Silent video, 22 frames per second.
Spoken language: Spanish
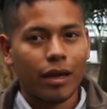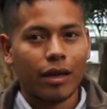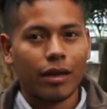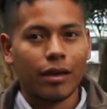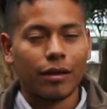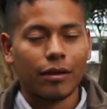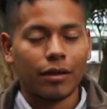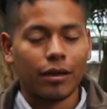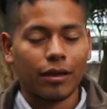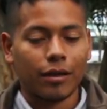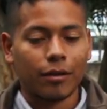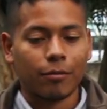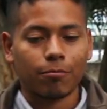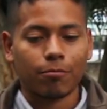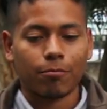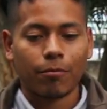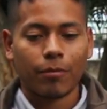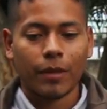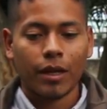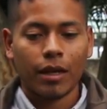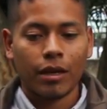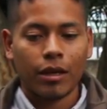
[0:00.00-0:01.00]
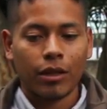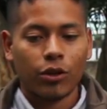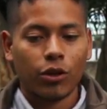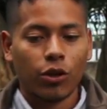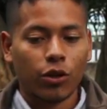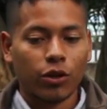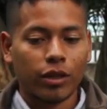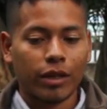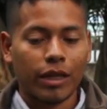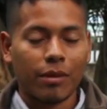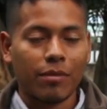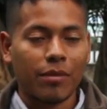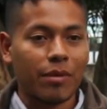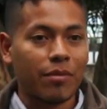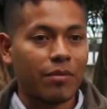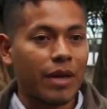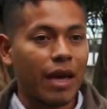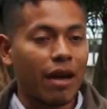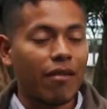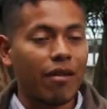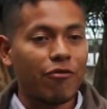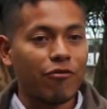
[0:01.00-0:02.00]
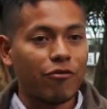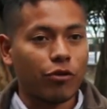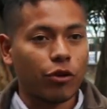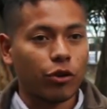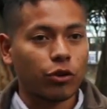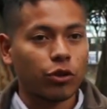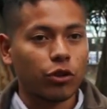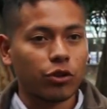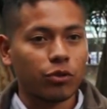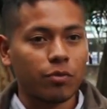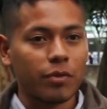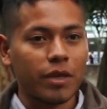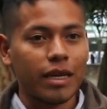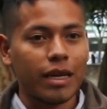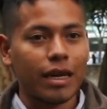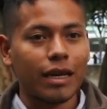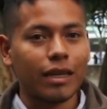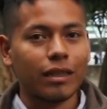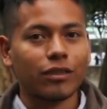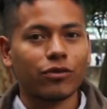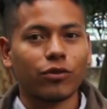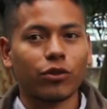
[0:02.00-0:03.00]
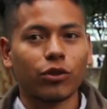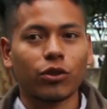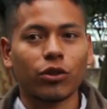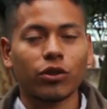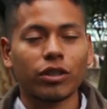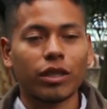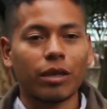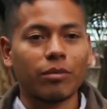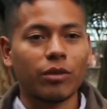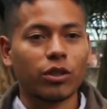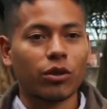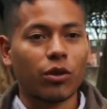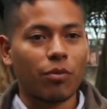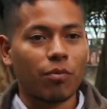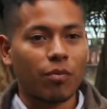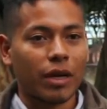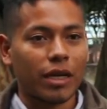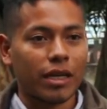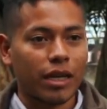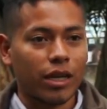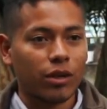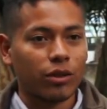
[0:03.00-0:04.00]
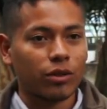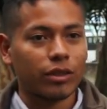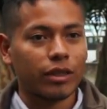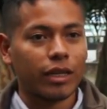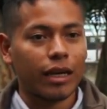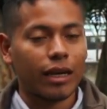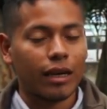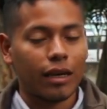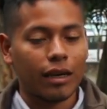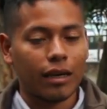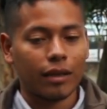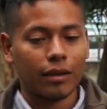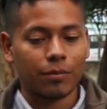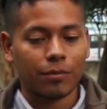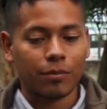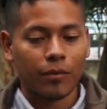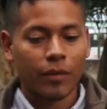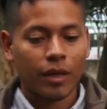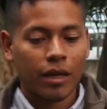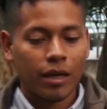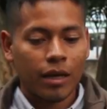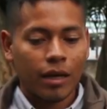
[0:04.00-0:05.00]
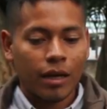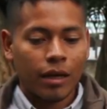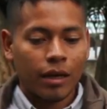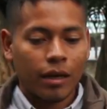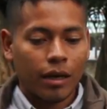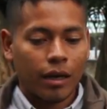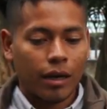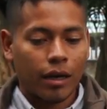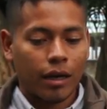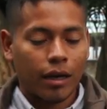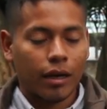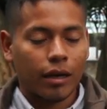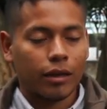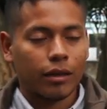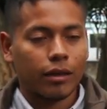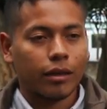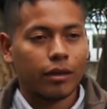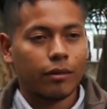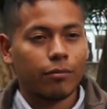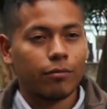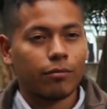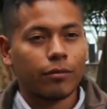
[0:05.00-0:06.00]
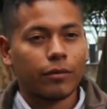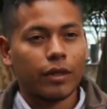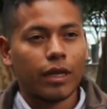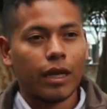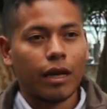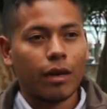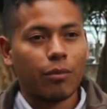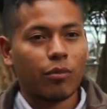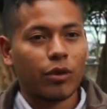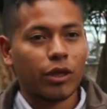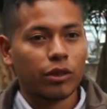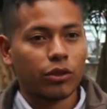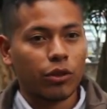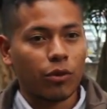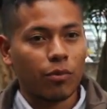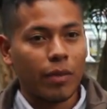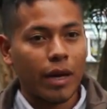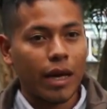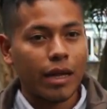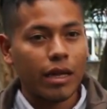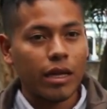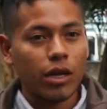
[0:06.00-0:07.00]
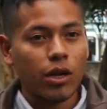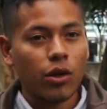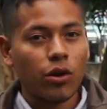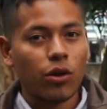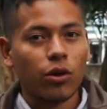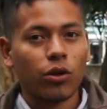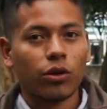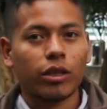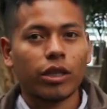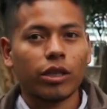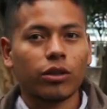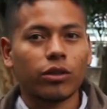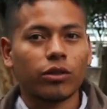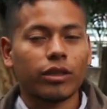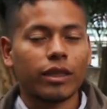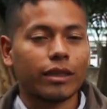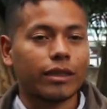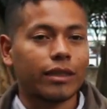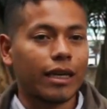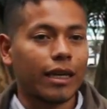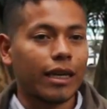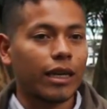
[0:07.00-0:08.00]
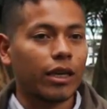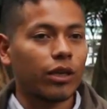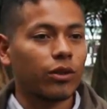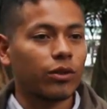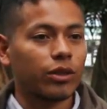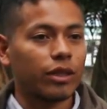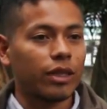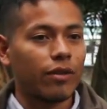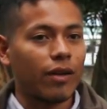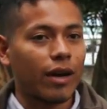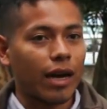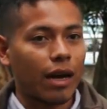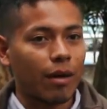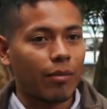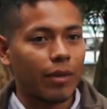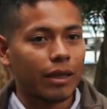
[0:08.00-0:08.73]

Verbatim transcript: eh, donde me enviaban fotos mías, fotos de mis compañeros del, eh, del puesto médico donde nos decían que nos iban a